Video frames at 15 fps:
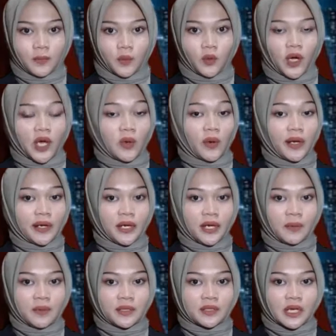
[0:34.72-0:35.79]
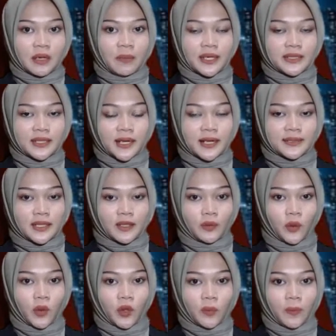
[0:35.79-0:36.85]
Puluhan warga bersama salah
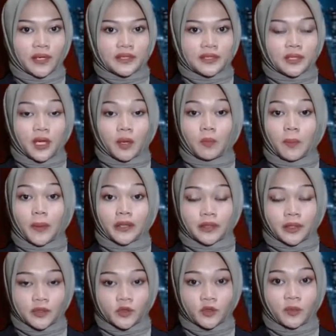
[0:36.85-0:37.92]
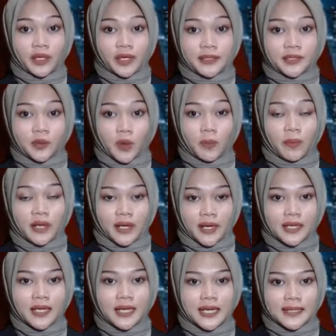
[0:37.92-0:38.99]
satu ormas di Kabupaten Sumedang, Jawa
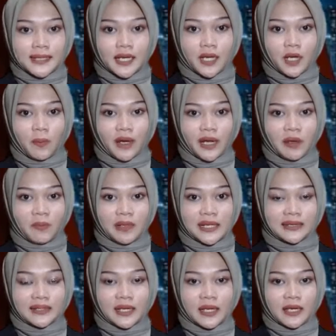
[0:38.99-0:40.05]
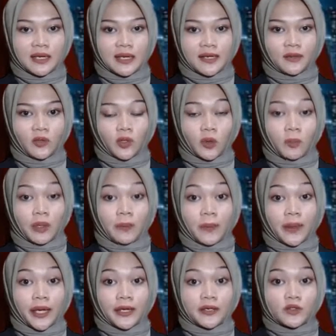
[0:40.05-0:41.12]
Barat, siang kemarin mendatangi kantor
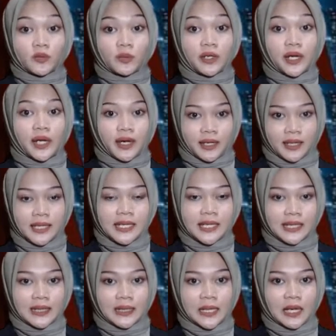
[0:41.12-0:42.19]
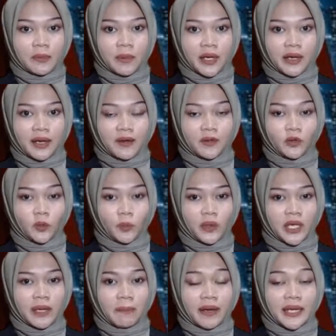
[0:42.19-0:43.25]
BPN Sumedang. Kedatangan mereka untuk
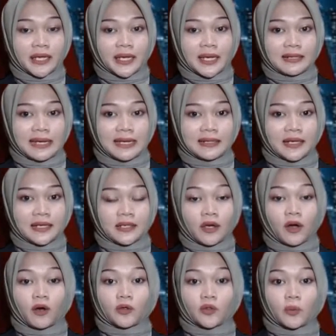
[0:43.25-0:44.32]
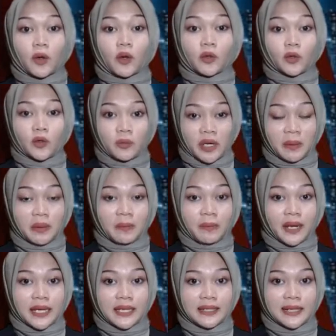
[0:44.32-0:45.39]
menyampaikan adanya oknum-oknum yang
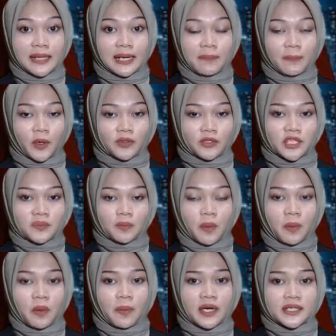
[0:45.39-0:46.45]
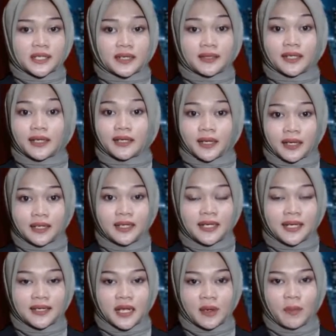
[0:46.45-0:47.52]
bermain dalam proses pembebasan tanah
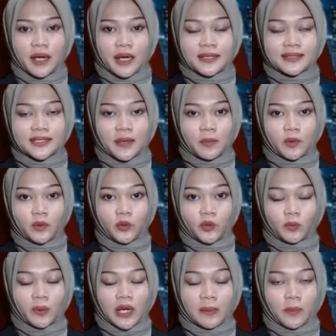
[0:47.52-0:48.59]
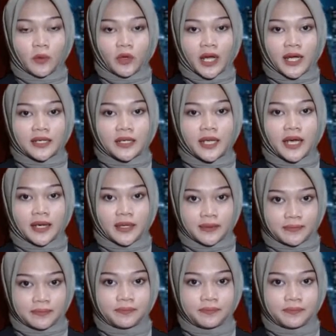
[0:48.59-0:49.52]
dan mengancam untuk melaporkannya.